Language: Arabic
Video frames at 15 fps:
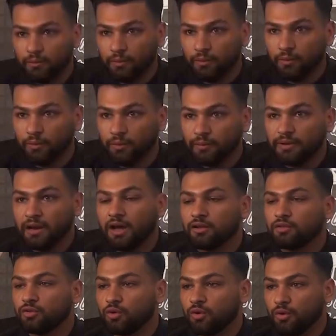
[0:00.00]

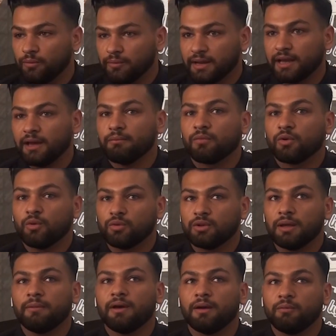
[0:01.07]
وبنحضره وبنخمره
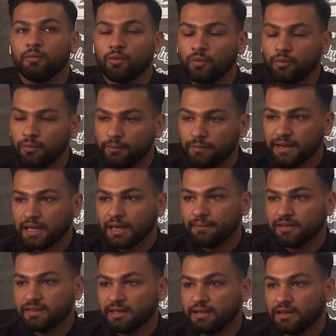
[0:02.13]
تمام
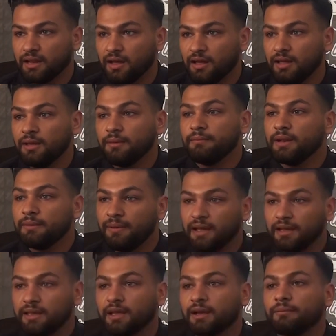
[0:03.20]
وبنخبز عنا من
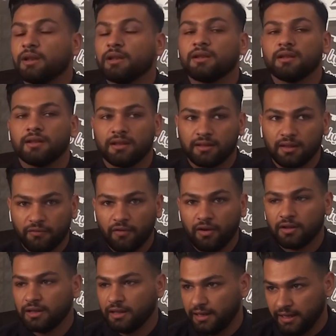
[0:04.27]
بعد هيك من
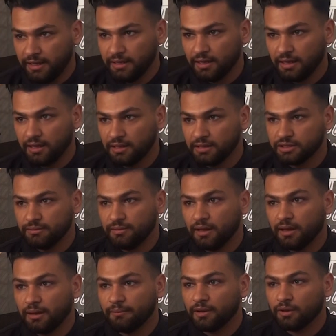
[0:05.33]
اضافات اللي عنا
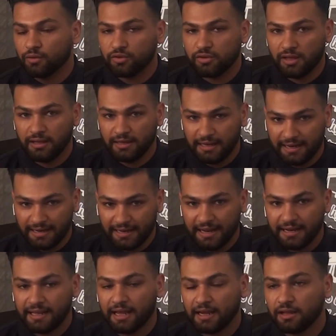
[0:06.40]
اجمالا بين قوسين يعني
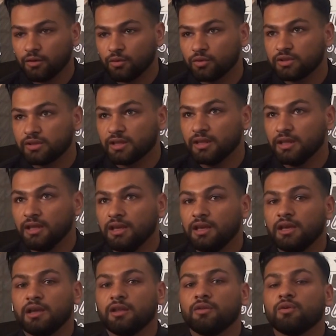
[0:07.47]
للكعك القدسي
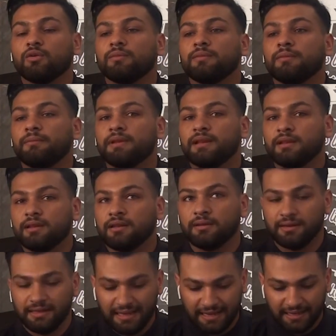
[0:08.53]
انه من
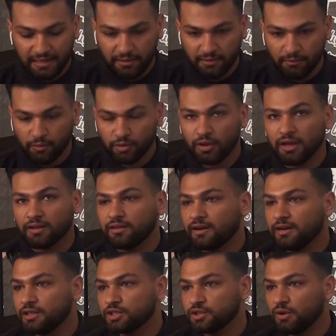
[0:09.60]
يعني
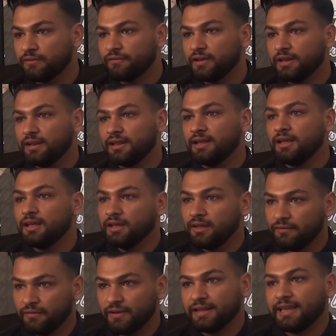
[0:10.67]
متحضرين شوي في
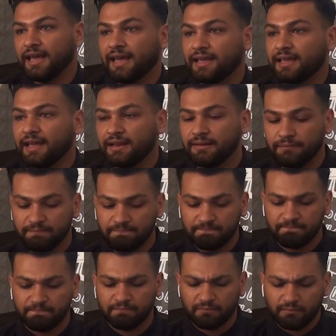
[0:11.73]
في الكعك يعني
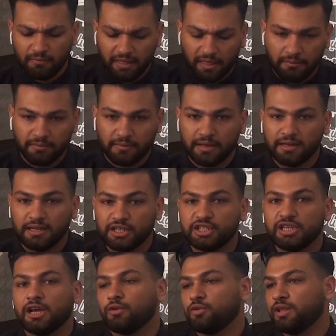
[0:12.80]
مثلا
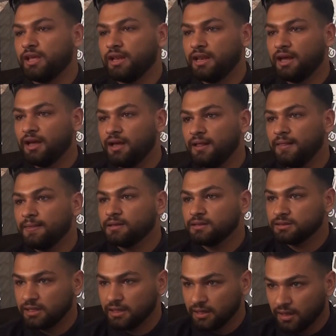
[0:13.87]
نحشيها نوتيلا
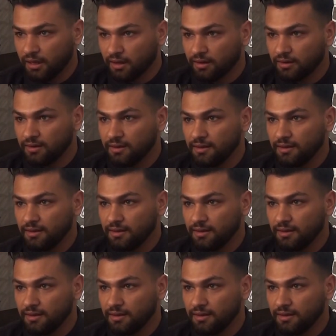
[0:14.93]
زنجر